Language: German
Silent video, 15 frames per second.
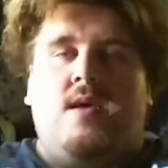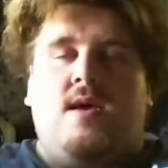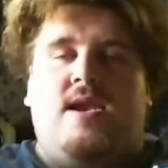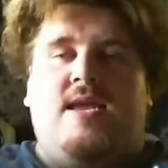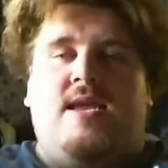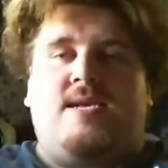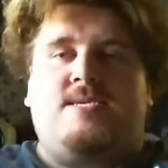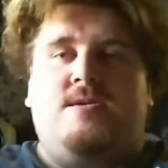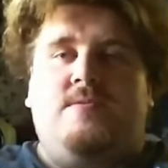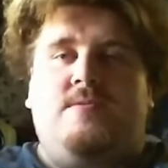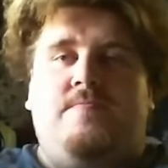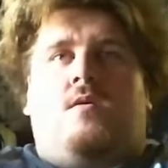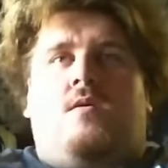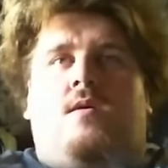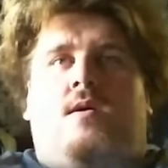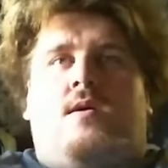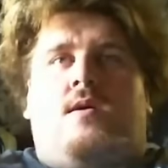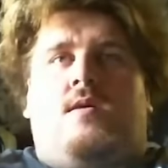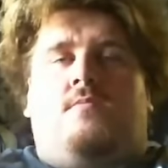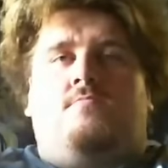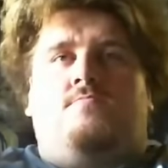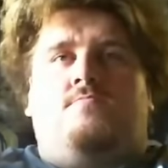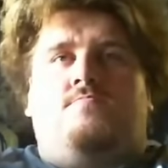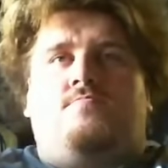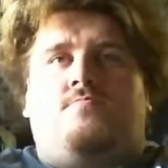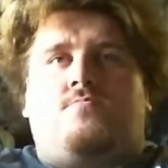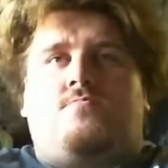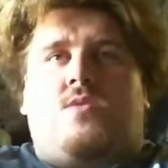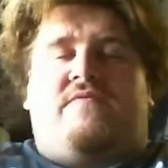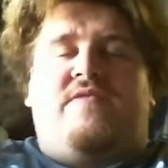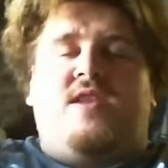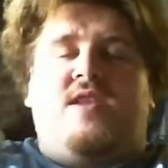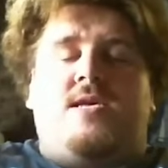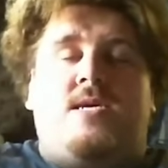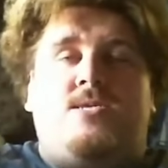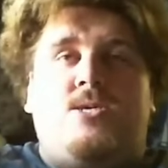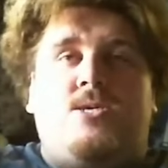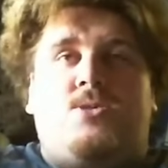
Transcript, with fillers: Alexa, ähm, ich finde, sie hat sich